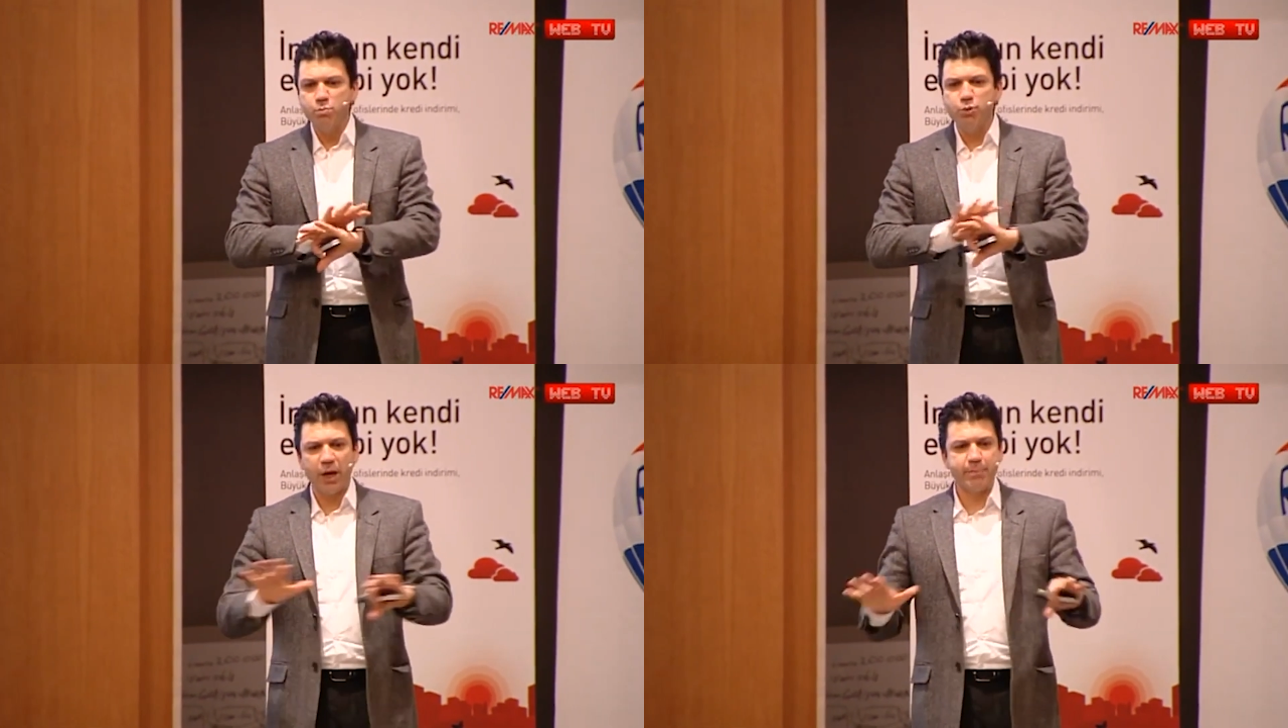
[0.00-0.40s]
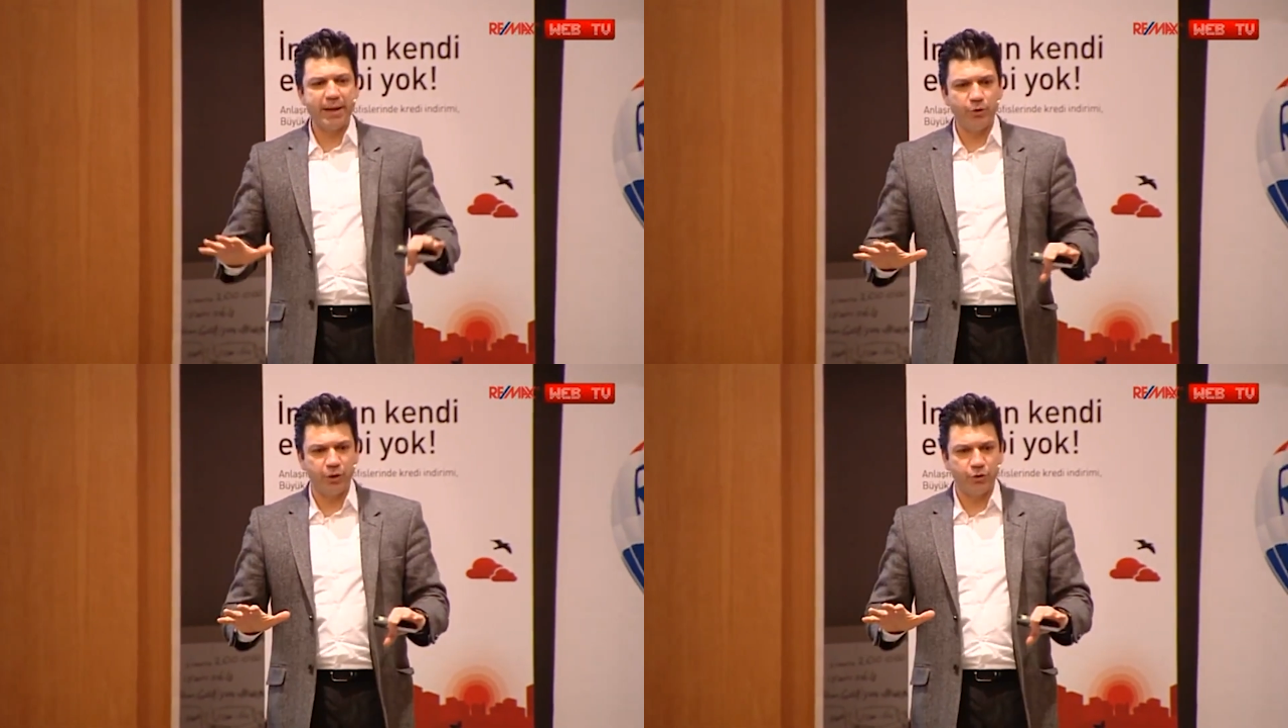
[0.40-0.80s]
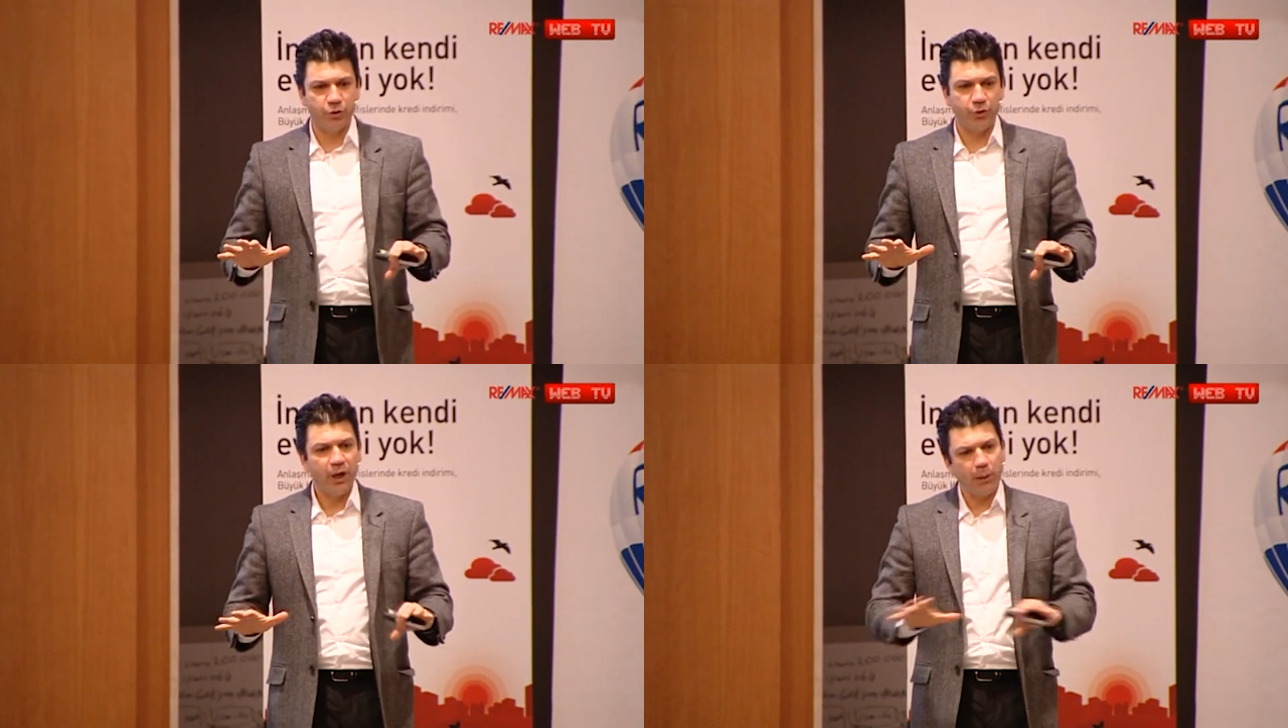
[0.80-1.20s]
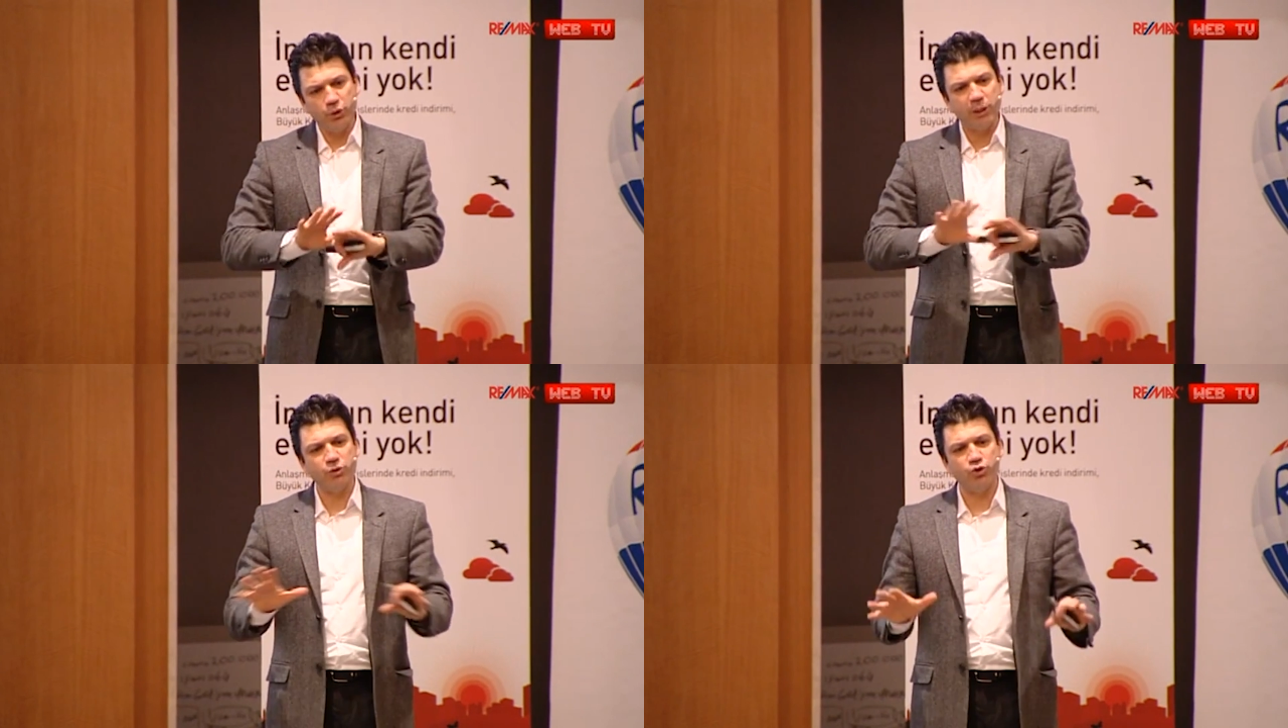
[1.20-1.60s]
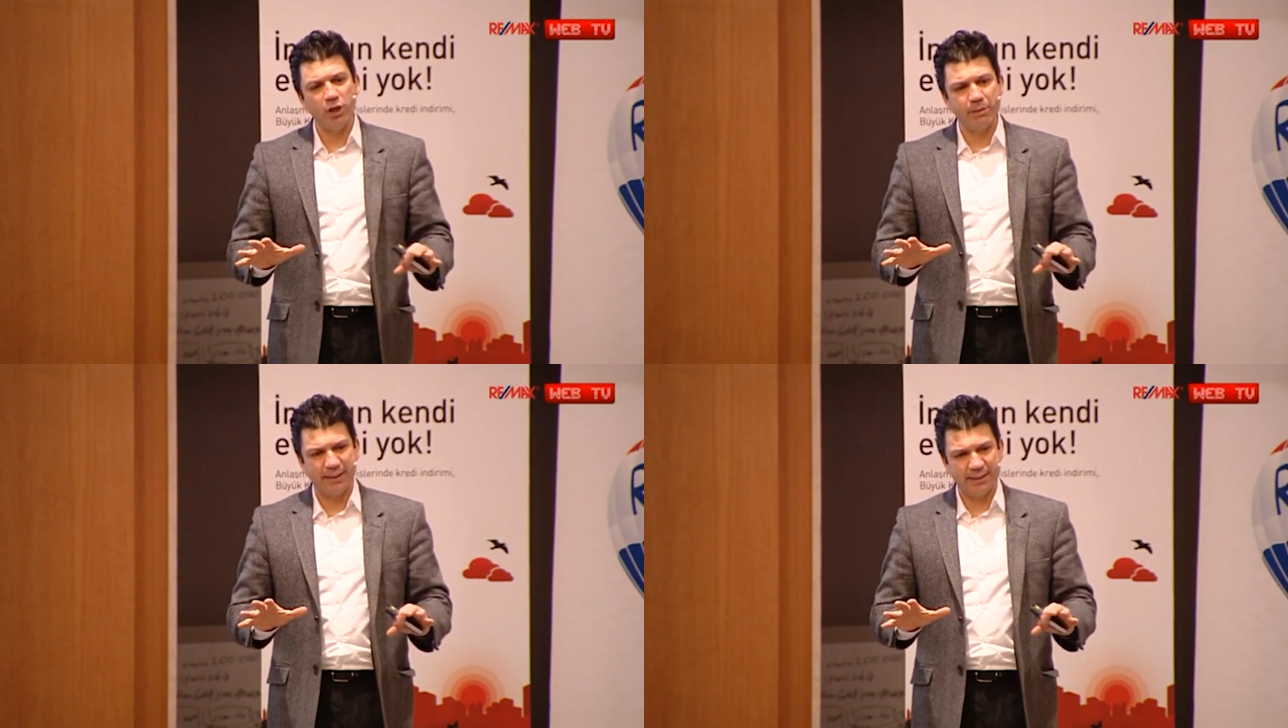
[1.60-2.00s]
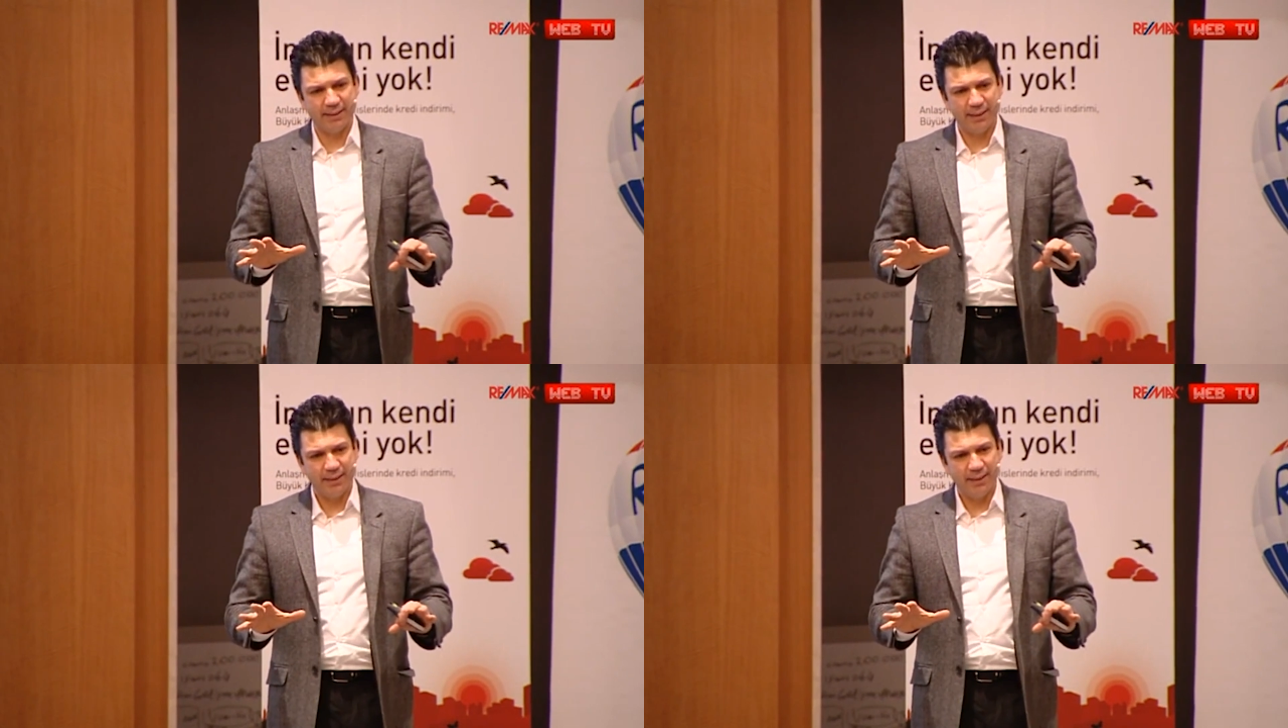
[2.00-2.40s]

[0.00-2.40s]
mükemmel yönetiyor. Ama bunu kimse söylemez.